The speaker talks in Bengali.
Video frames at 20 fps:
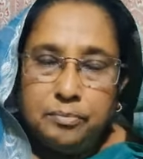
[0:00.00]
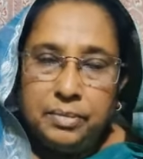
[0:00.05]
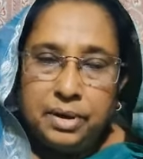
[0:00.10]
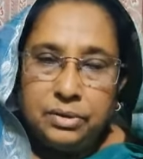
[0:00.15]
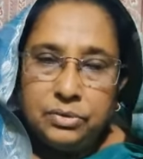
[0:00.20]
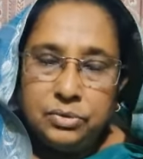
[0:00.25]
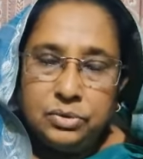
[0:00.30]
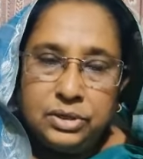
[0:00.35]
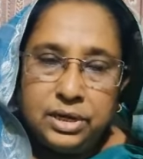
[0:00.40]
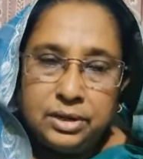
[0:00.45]

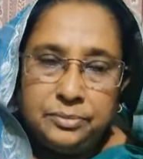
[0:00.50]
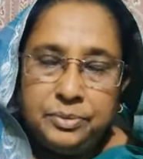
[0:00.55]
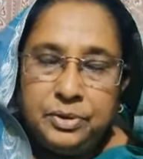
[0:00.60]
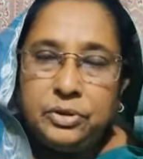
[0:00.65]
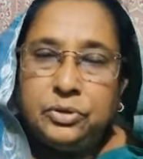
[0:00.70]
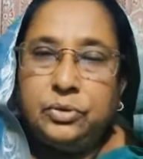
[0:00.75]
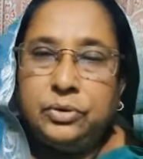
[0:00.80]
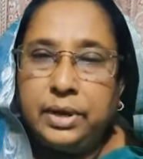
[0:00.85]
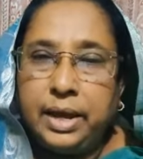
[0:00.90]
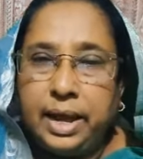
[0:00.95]
মানুষের
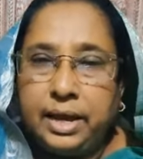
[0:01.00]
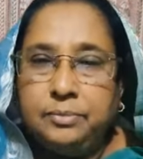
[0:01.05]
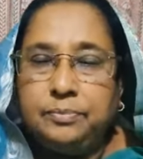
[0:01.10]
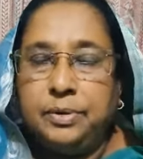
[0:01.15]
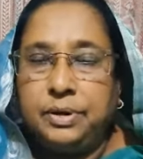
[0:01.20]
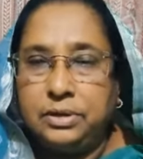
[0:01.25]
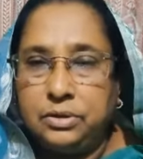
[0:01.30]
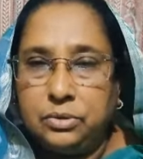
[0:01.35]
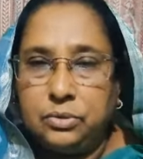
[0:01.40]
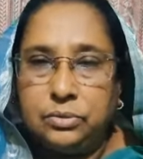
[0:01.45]
ভিতরে
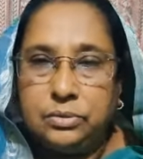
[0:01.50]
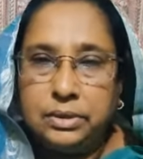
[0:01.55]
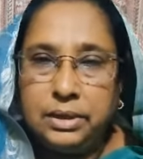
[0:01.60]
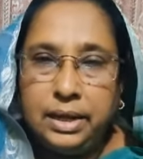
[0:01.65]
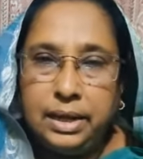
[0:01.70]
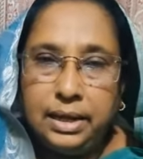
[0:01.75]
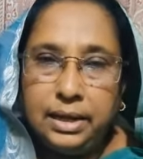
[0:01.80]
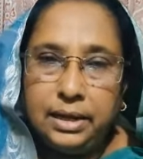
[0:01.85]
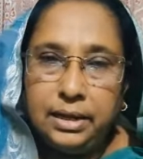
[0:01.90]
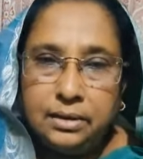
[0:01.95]
একবার
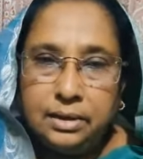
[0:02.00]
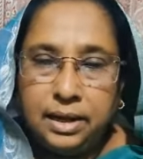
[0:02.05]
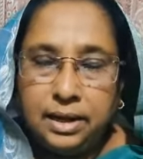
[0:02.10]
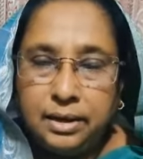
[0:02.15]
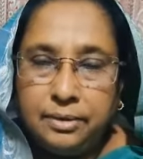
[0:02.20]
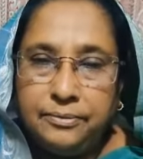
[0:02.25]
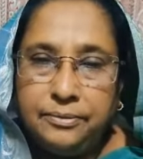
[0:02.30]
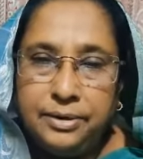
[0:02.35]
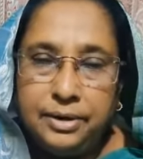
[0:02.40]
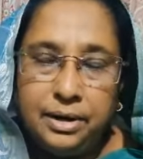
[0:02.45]
ঢুকলে তাকে
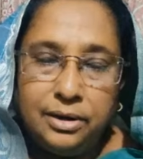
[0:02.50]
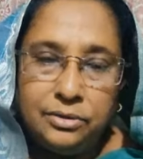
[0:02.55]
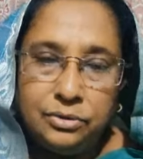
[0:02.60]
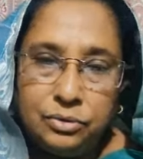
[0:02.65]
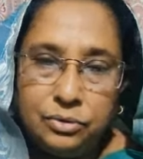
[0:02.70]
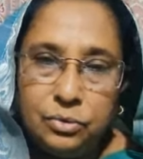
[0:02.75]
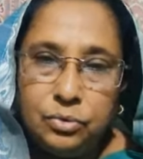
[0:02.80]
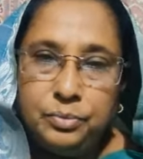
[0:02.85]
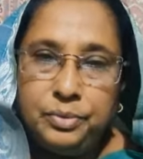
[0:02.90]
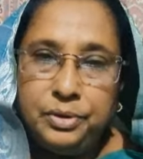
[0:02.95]
ফেরানো
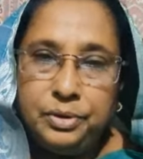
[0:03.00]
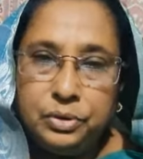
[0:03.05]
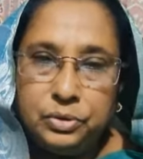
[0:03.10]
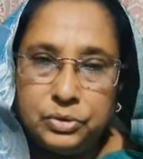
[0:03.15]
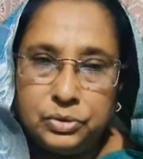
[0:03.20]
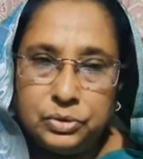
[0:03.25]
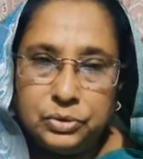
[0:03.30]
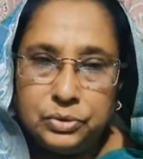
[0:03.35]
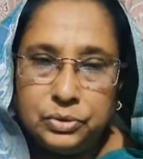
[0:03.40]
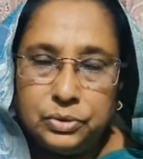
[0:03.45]
খুবই
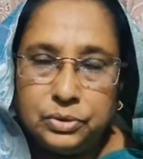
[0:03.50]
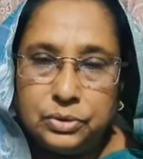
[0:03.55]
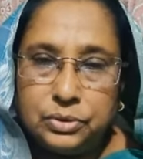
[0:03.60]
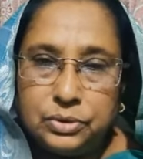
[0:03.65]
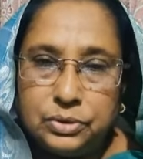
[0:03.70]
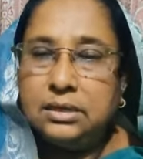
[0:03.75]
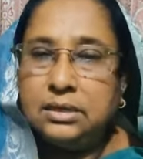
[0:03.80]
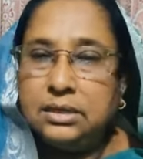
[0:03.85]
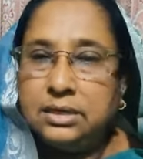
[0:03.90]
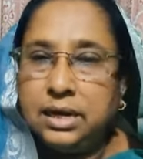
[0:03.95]
কষ্টকর
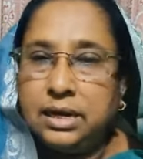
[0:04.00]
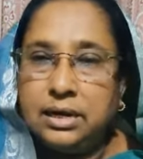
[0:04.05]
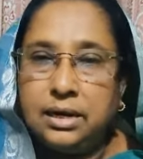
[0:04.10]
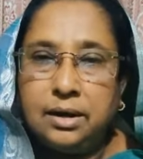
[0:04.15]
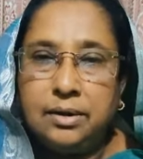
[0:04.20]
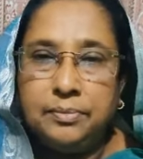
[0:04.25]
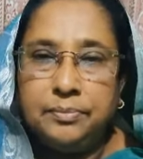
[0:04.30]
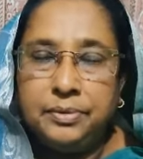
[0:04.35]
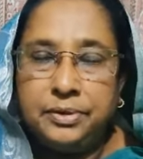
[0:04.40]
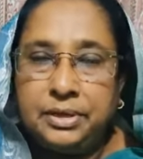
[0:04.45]
সারা
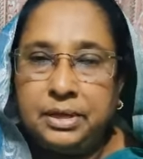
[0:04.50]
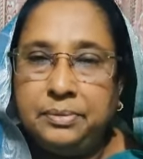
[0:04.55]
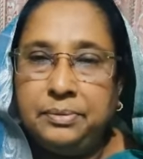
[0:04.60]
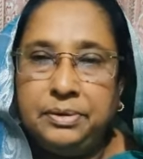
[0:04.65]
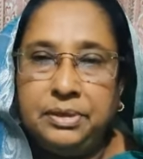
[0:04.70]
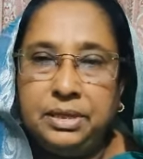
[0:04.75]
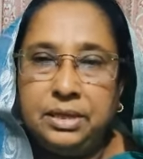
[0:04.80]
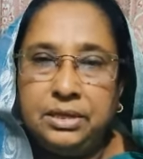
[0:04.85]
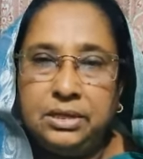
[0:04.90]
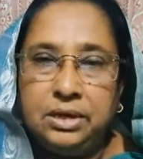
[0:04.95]

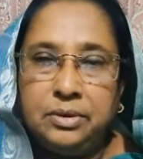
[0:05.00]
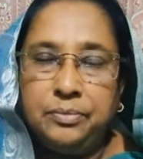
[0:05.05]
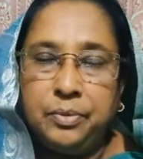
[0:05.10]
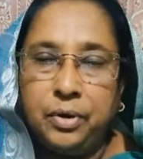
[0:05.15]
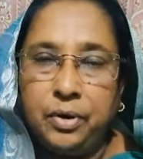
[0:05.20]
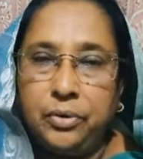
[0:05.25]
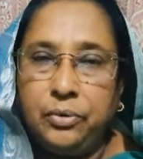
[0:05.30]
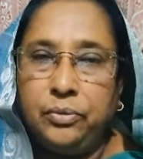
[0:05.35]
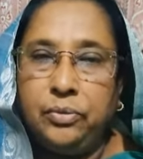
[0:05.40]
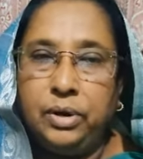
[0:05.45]
পৃথিবীতে যে
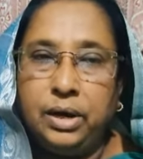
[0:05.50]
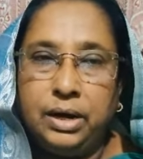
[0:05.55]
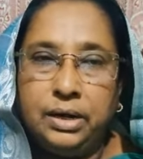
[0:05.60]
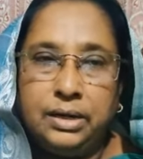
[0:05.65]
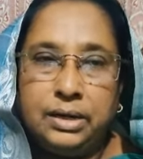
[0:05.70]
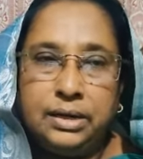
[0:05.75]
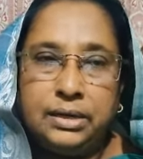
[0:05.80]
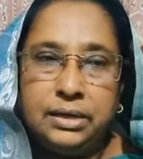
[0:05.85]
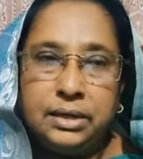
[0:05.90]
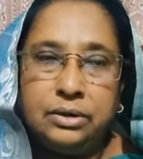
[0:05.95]
ভয়ঙ্কর
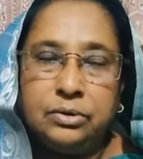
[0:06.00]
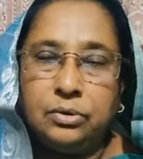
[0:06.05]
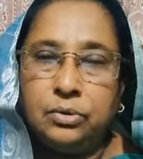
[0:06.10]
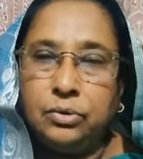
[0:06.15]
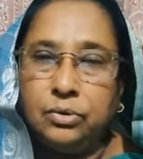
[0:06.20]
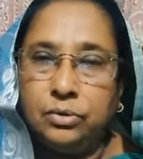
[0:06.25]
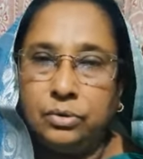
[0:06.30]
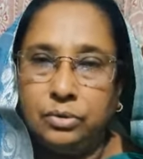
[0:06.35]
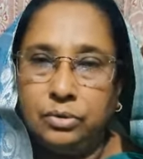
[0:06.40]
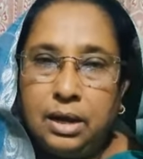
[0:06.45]
একটি রোগ
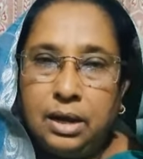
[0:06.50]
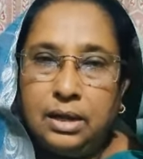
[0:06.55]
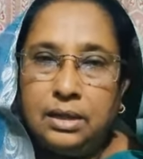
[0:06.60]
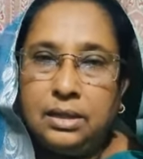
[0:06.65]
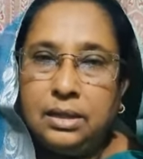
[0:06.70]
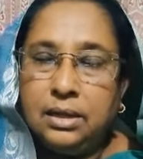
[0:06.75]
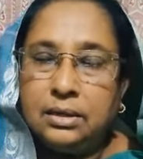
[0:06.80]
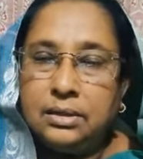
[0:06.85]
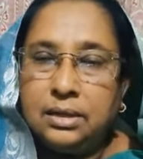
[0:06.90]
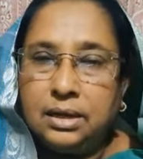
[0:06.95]

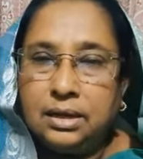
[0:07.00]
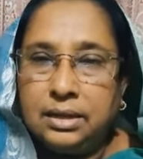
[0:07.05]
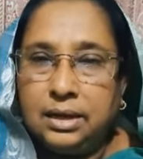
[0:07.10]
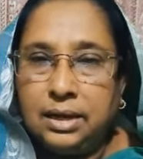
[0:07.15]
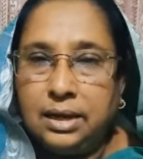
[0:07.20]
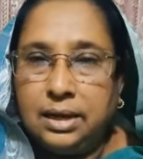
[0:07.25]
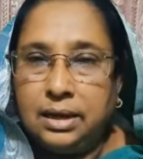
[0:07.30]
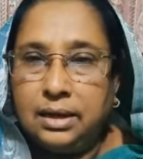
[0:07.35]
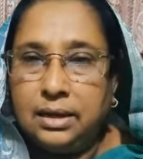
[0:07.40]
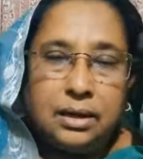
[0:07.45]
আল্লাহ তালা
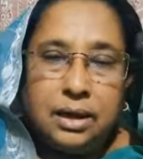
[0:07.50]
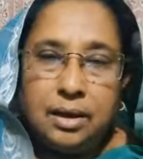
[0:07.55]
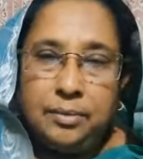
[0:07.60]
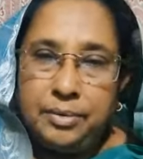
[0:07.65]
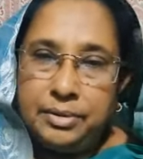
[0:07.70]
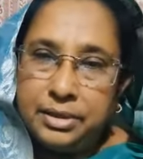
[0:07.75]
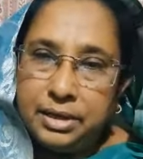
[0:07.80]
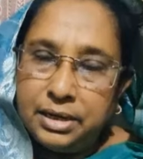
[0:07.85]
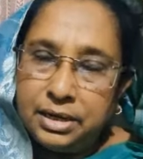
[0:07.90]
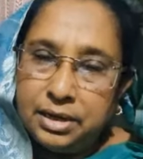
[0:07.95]

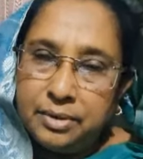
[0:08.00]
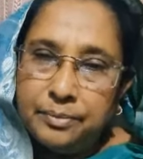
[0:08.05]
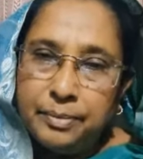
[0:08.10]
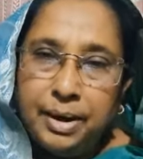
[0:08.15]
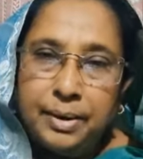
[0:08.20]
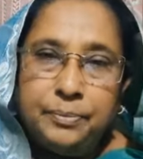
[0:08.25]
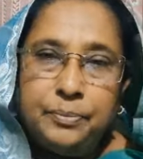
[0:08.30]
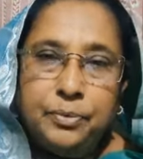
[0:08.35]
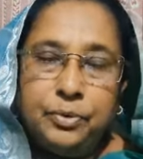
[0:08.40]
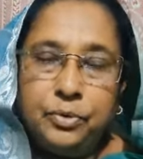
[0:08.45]
আমাদেরকে মাফ
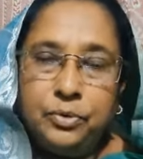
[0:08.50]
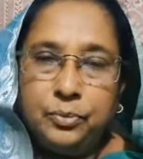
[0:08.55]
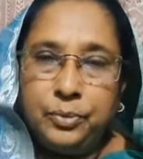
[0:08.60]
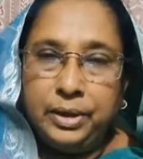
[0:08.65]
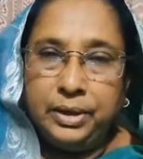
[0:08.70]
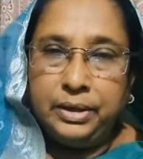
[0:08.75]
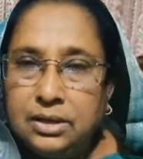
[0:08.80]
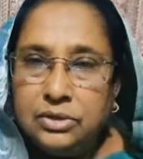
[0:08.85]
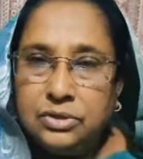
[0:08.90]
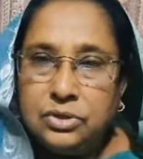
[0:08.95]
করবেন
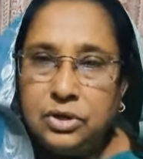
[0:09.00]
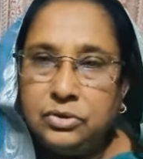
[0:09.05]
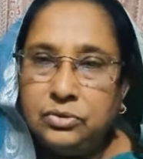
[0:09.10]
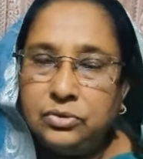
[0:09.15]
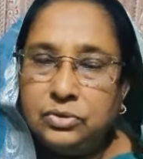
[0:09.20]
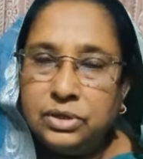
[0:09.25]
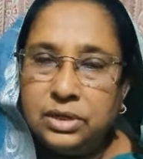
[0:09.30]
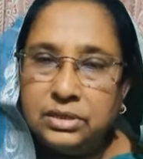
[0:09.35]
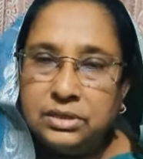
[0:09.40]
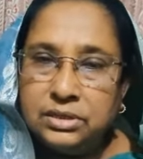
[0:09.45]

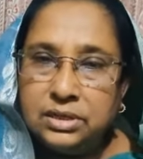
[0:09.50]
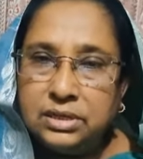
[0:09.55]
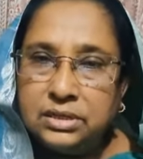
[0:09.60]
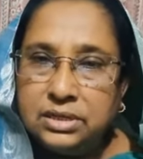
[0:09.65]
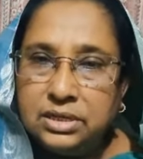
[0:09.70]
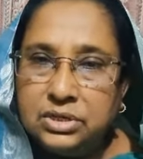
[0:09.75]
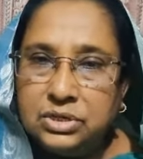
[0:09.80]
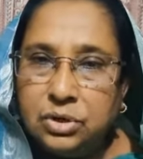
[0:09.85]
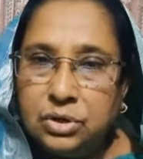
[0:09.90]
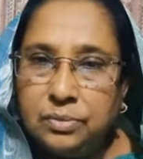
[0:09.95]
জনস্বাস্থ্যে
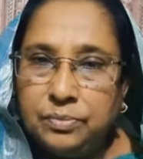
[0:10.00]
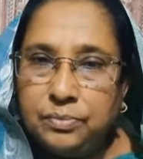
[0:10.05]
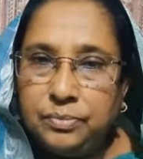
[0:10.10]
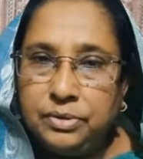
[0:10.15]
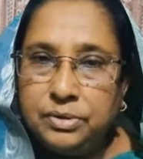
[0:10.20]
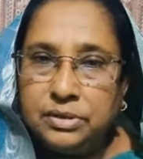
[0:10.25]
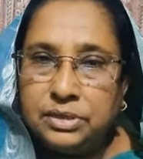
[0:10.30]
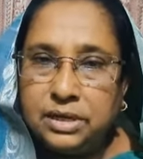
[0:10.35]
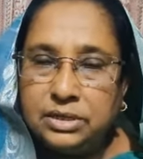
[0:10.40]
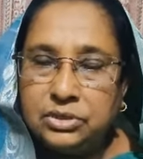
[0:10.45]
যেসব
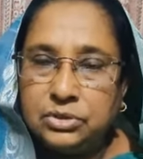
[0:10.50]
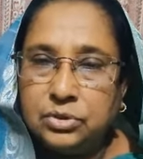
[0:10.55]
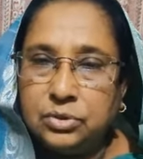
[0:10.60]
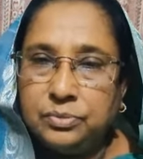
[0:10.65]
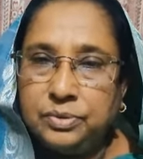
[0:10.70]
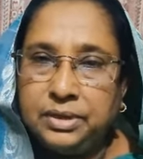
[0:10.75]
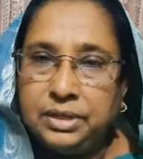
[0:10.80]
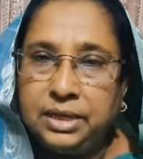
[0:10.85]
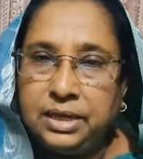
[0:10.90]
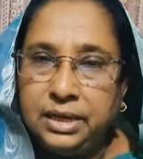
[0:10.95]

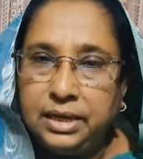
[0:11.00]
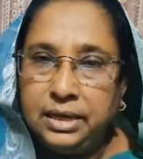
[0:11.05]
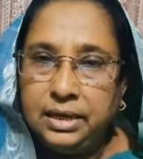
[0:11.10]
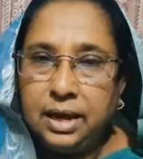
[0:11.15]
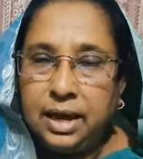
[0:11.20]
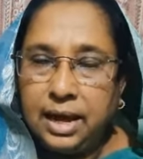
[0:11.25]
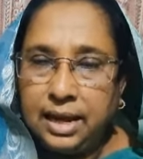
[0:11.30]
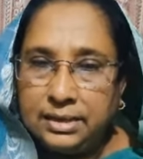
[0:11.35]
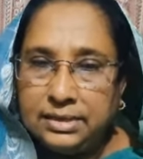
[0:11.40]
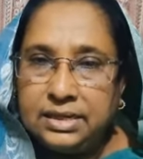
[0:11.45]
স্বাস্থ্যবিধি
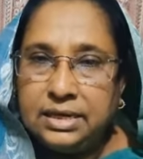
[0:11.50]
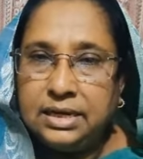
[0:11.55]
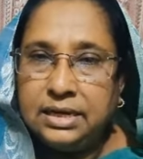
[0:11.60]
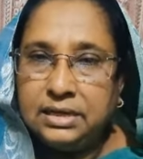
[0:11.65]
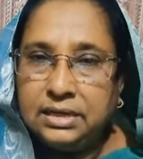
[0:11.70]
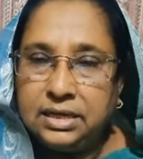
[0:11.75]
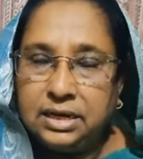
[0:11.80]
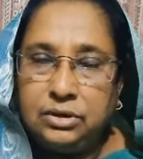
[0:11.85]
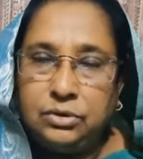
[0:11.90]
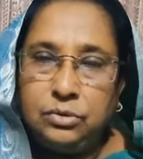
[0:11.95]
আছে
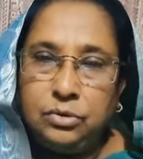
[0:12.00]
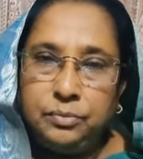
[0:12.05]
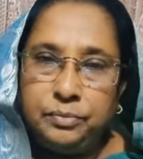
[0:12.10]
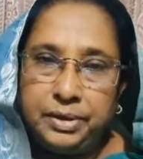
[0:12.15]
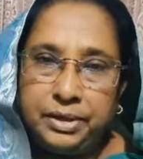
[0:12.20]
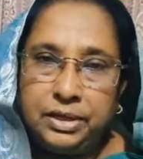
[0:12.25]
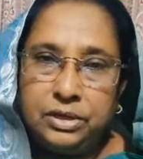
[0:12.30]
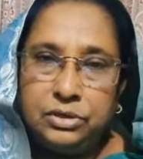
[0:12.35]
সেগুলো মেনে